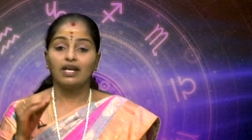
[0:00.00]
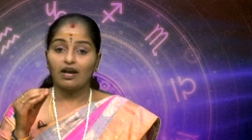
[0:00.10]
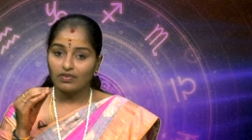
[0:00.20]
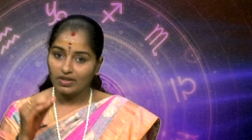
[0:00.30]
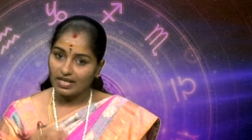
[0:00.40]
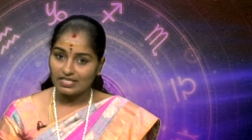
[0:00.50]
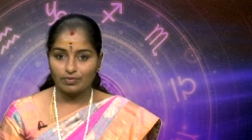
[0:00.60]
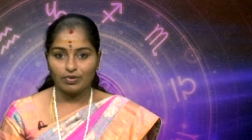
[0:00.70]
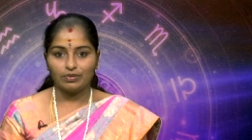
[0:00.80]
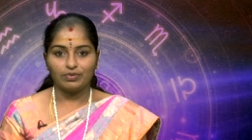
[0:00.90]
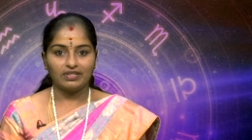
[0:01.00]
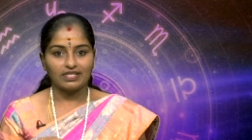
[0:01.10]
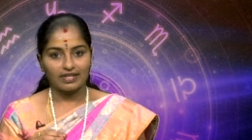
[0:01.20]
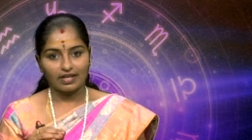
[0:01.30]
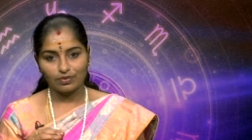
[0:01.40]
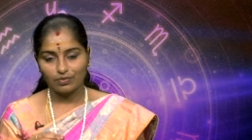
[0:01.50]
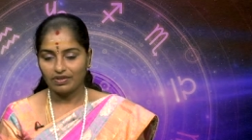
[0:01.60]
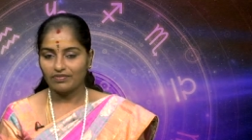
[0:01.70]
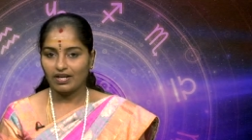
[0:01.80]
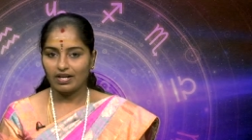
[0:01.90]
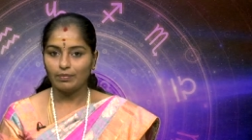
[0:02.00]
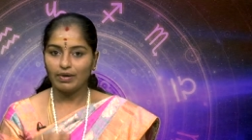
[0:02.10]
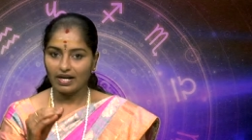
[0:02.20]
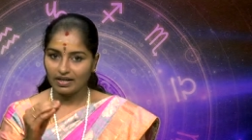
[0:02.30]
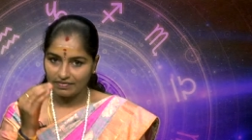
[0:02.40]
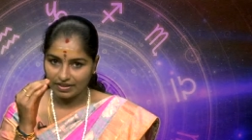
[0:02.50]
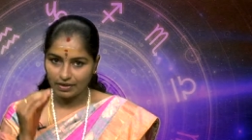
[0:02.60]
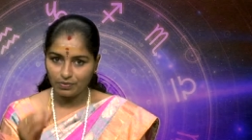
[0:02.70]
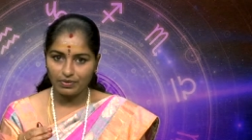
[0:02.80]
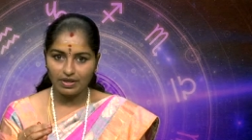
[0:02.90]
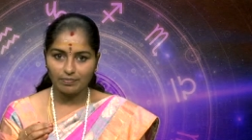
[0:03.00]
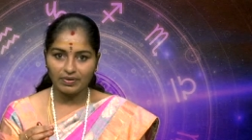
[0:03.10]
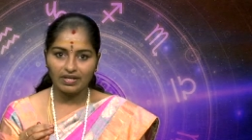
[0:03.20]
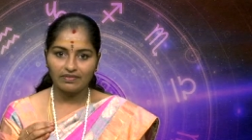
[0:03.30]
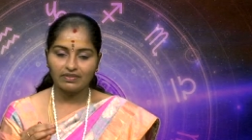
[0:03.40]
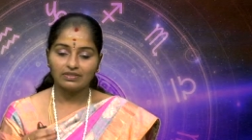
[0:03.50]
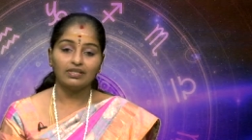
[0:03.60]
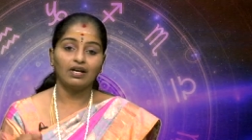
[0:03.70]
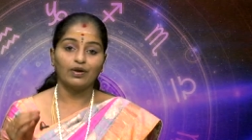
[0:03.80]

அவங்களுக்கு கஷ்டமாதிபதி திசைகள் கூட வரலாம் ஆனால் வைக்கக்கூடிய பேர் வந்து